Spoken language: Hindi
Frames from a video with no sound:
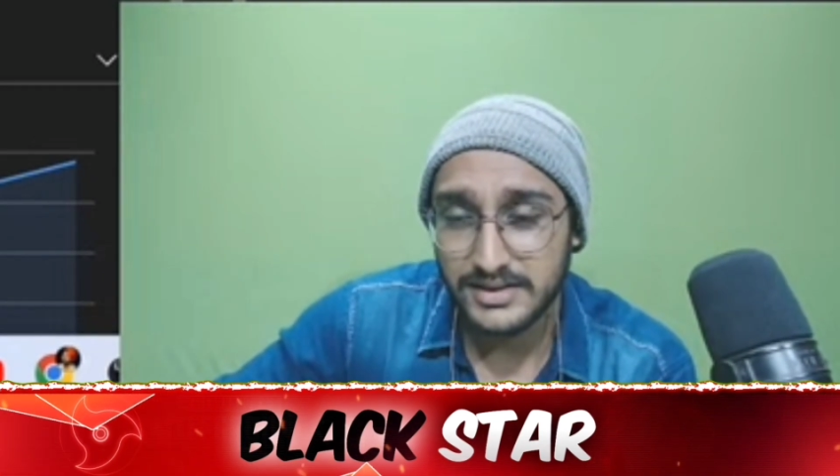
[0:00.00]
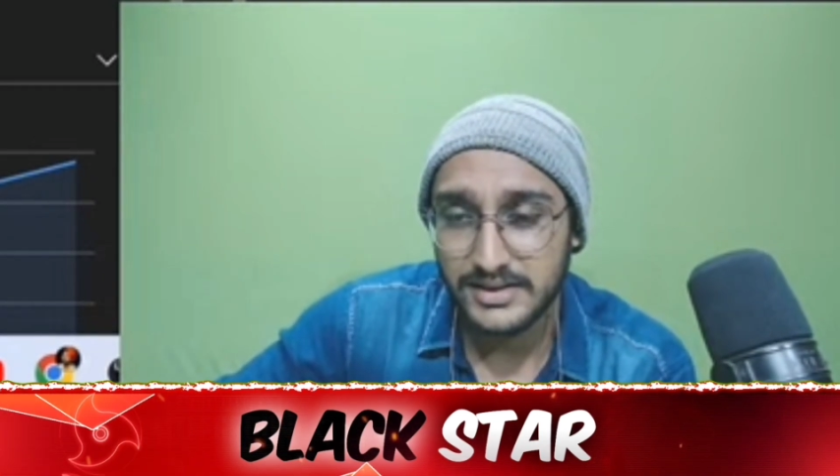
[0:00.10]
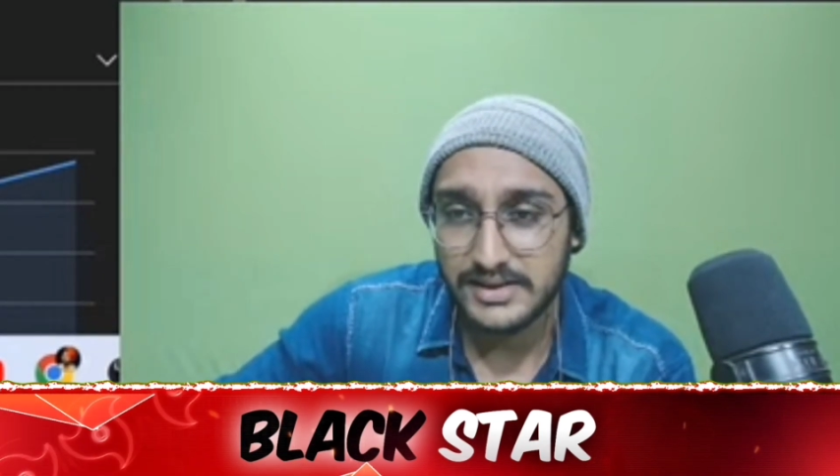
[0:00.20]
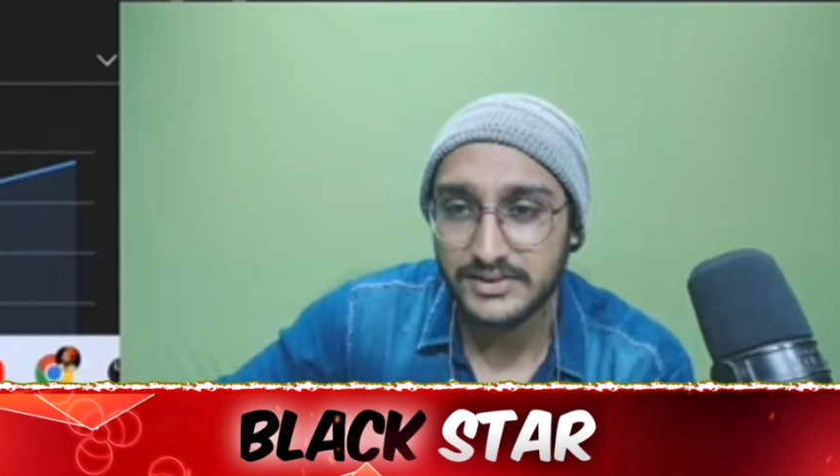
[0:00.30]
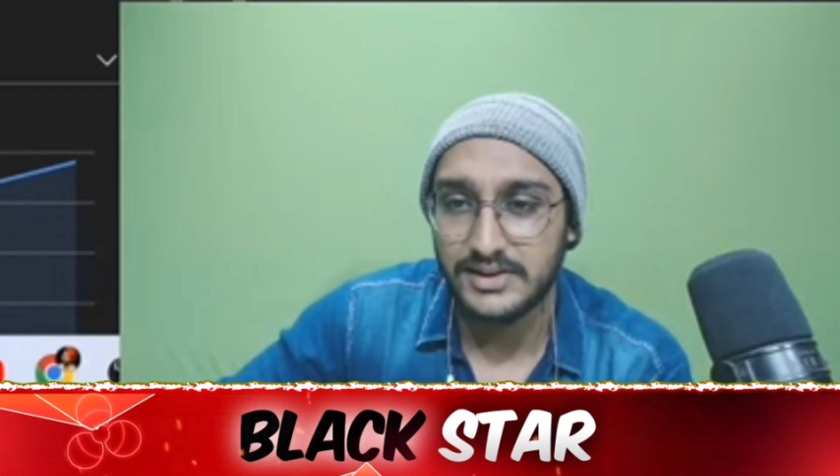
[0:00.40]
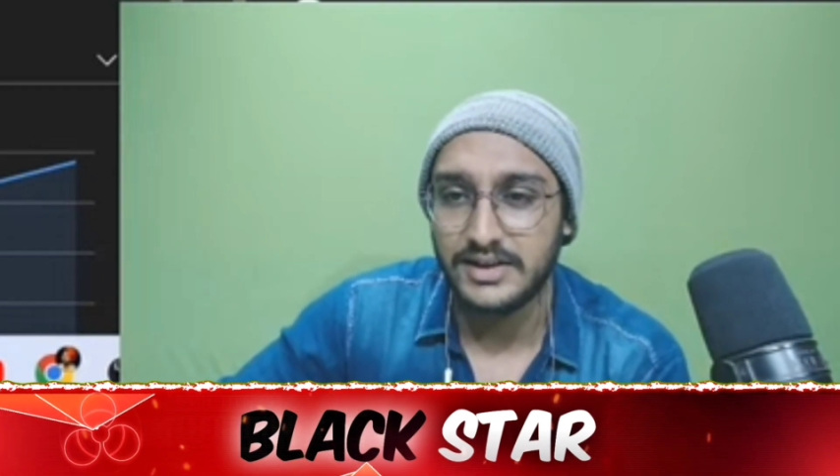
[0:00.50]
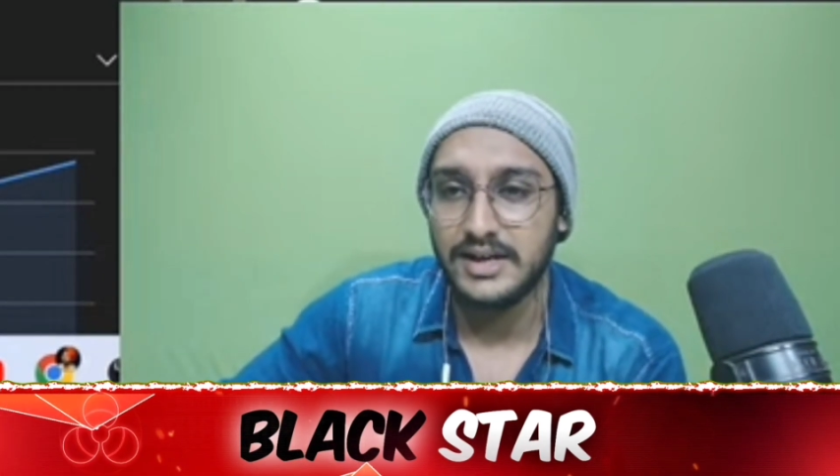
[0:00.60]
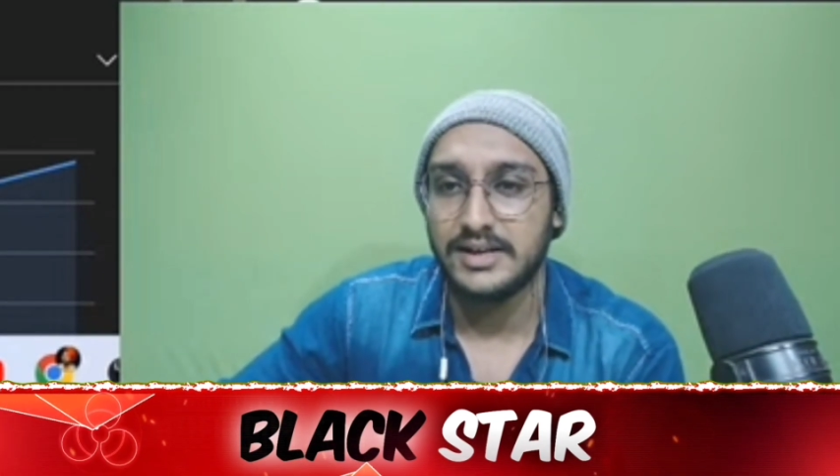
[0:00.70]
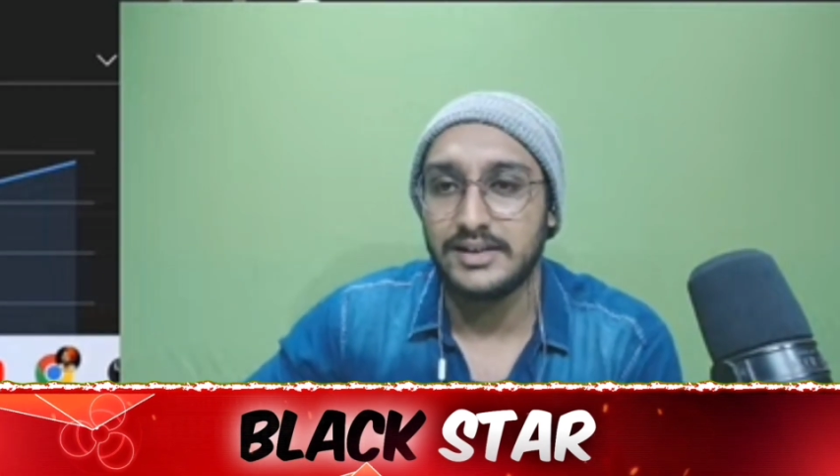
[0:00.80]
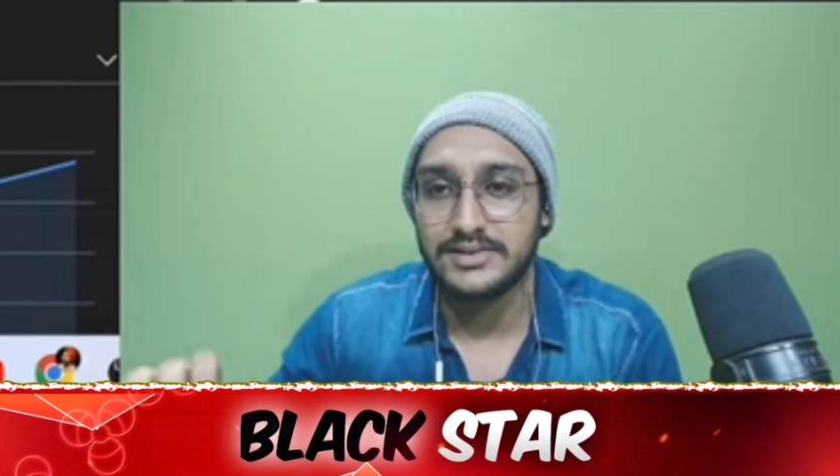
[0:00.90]
एज अ
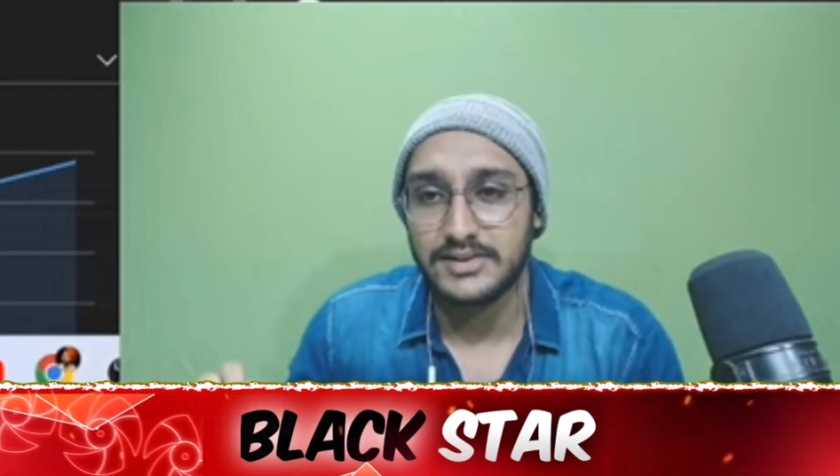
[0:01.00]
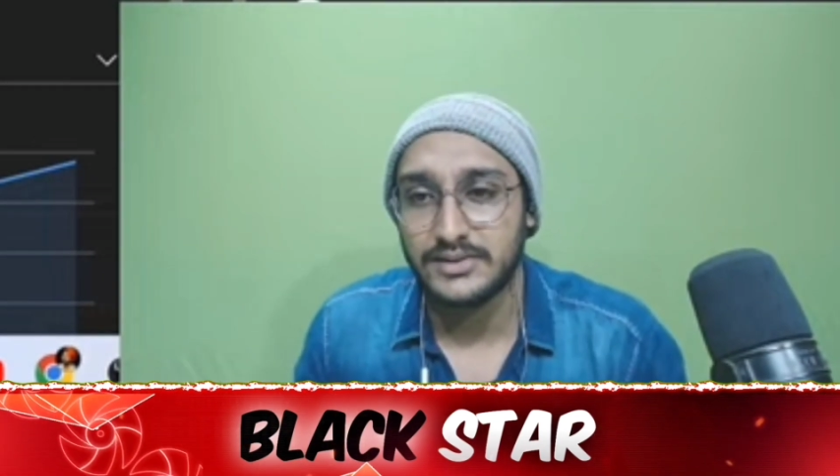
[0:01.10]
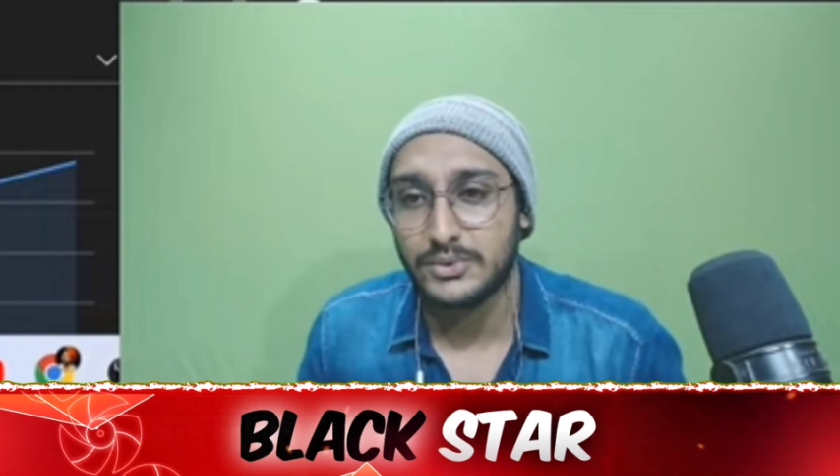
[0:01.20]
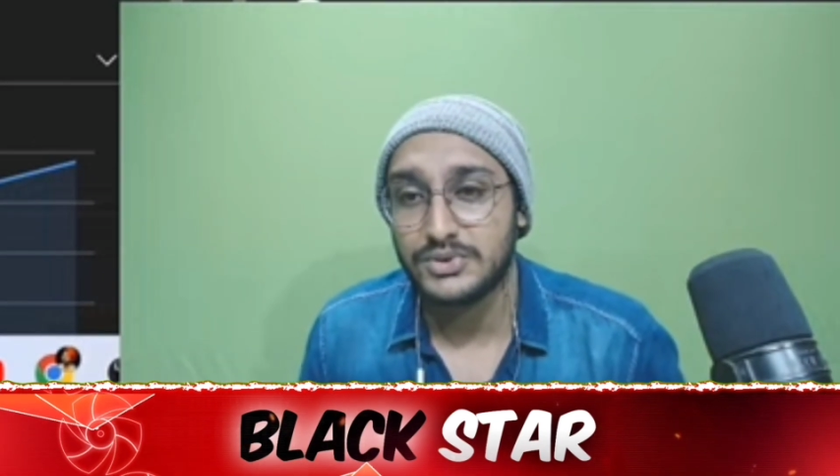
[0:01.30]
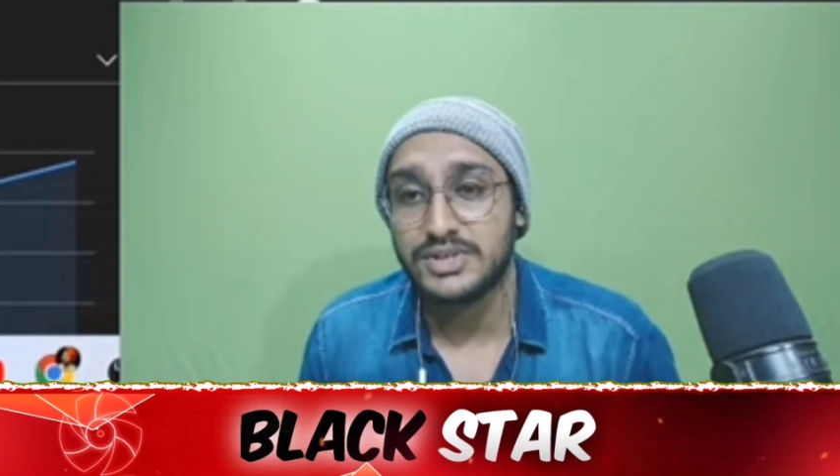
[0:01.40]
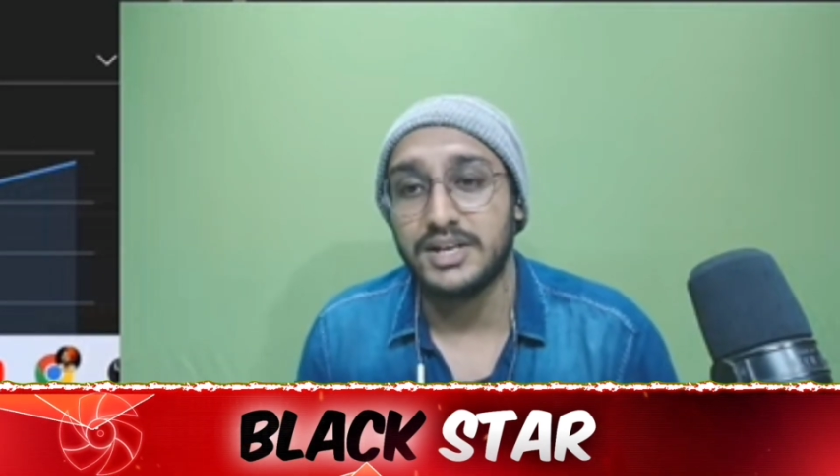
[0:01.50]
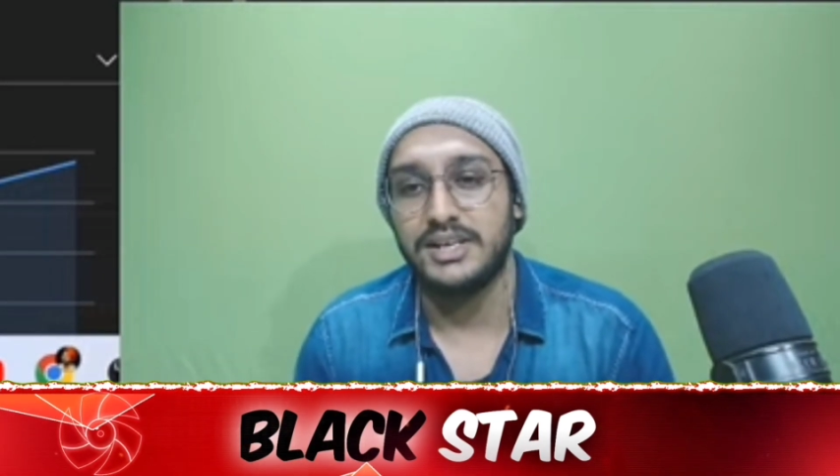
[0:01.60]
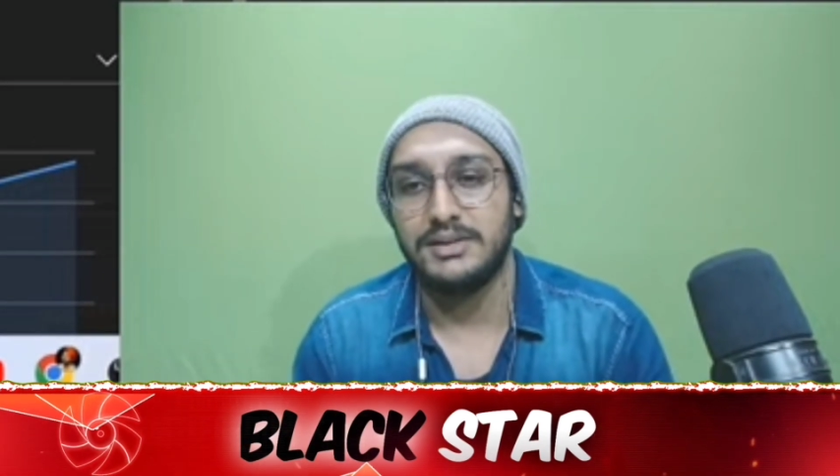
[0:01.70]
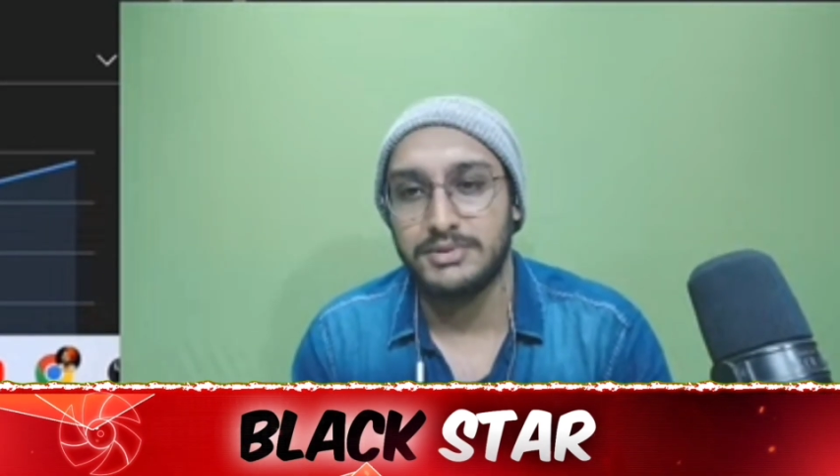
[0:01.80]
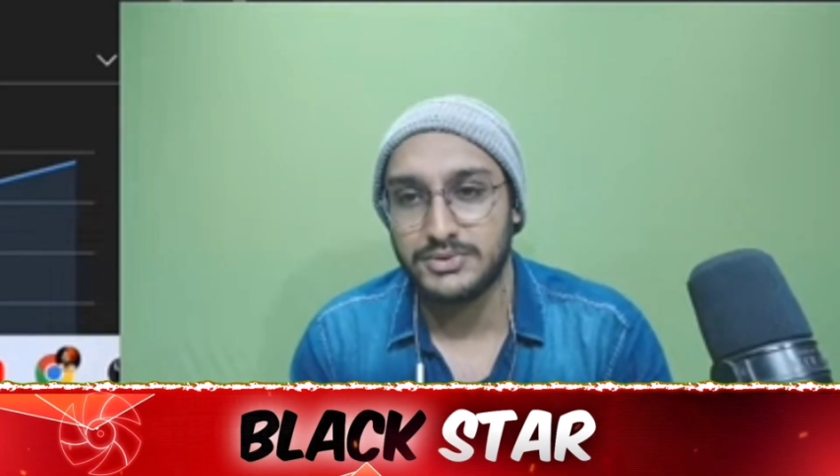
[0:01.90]
एनालिस्ट एज अ कोच कहीं
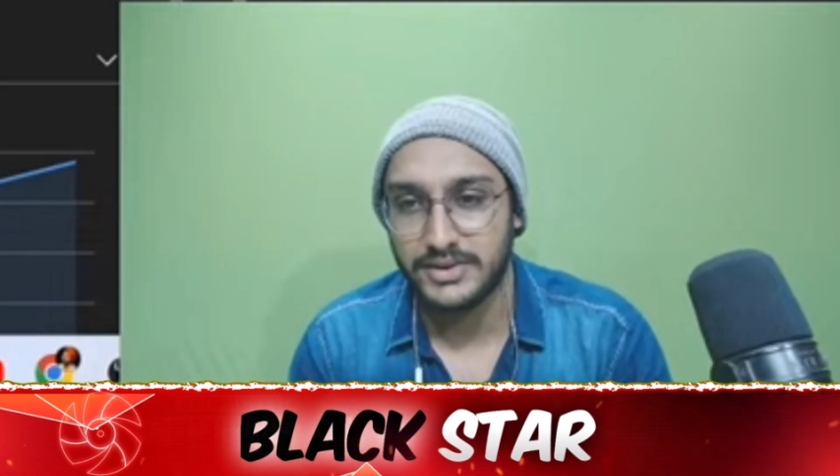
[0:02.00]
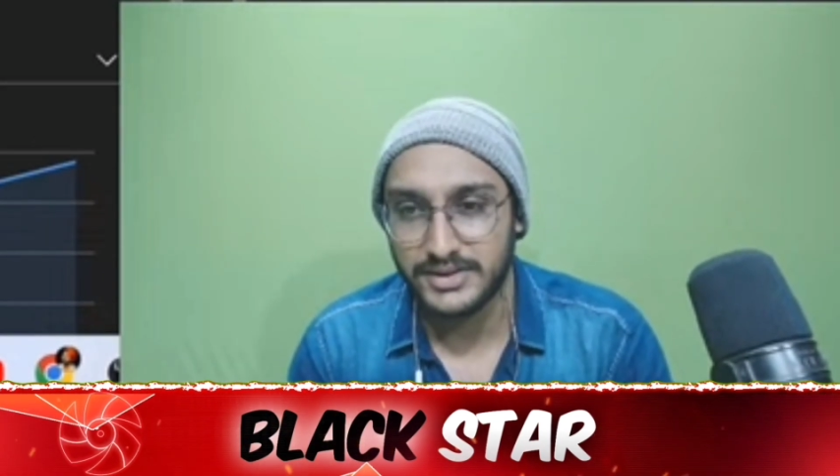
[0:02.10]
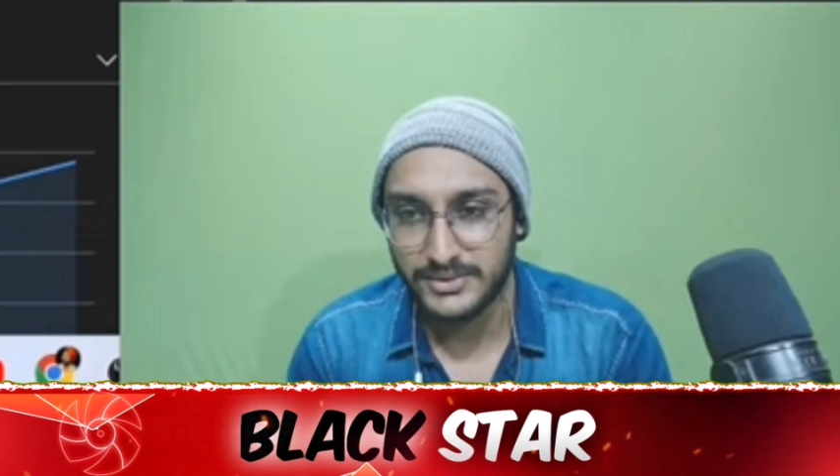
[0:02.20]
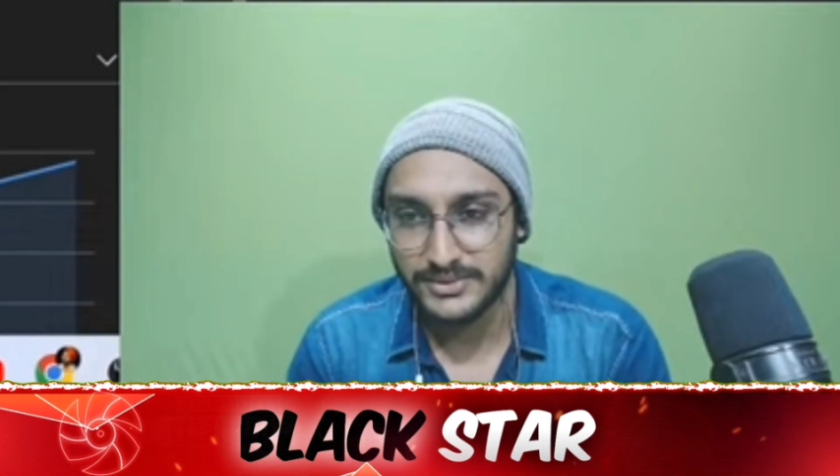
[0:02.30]
भी ज्वाइन करूं